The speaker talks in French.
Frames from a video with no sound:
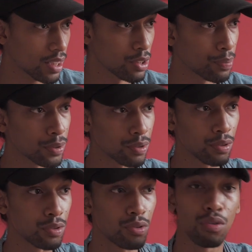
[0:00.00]
Je pense
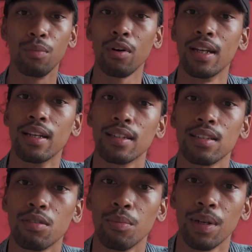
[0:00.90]
que justement, elle est
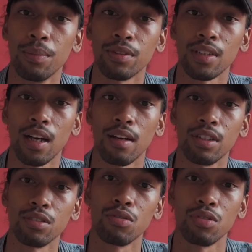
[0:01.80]
assez complémentaire
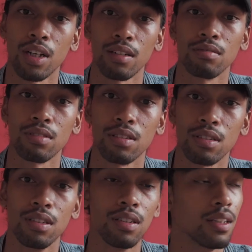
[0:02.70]
avec ce que je raconte
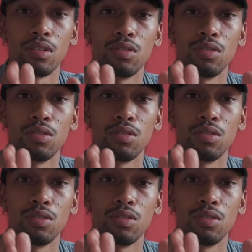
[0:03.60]
ici.